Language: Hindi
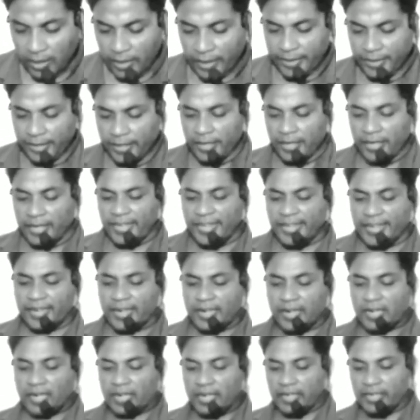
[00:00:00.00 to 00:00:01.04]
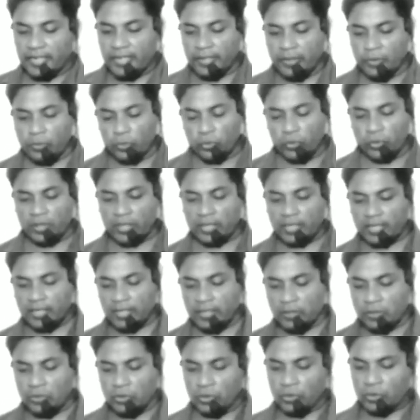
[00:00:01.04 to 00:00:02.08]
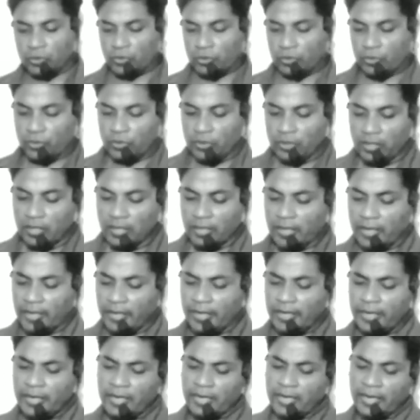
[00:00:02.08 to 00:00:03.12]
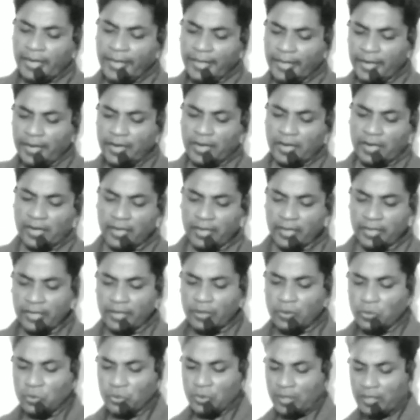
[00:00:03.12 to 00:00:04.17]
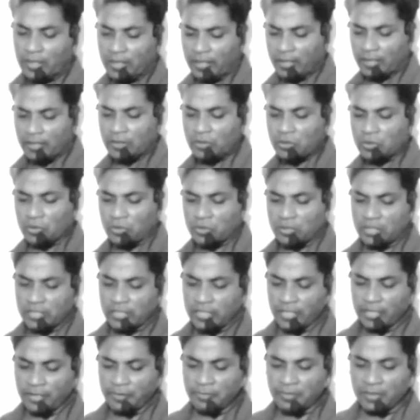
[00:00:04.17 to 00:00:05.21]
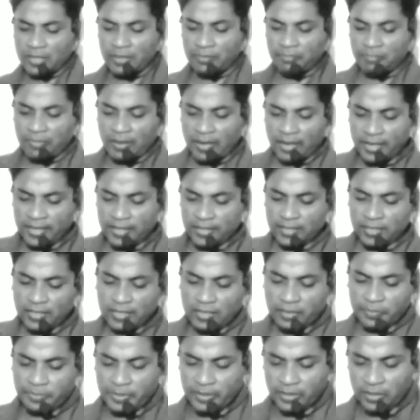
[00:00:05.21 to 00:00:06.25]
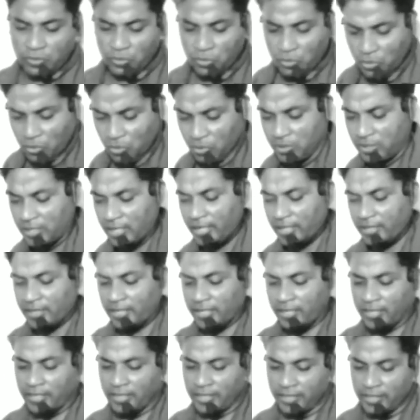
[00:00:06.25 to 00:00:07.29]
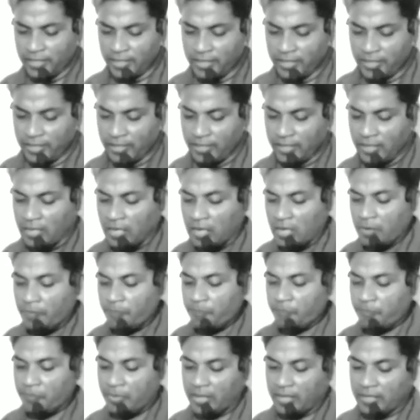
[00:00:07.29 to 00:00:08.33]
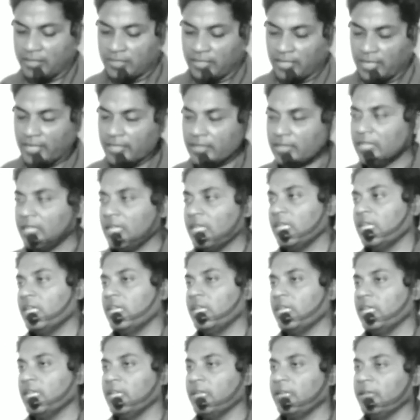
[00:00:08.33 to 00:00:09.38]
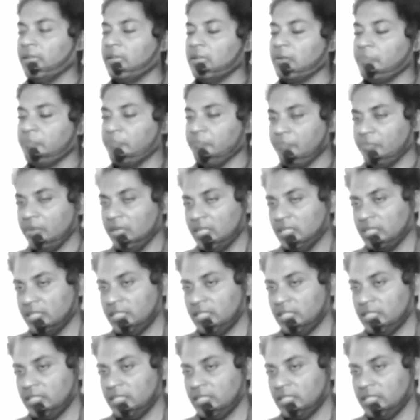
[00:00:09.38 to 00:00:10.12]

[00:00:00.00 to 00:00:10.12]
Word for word: अरे है कहानी उनकी जो अरे है कहानी उनकी जो सिर में बांध कफन को जाते हैं मर जाते हैं मिट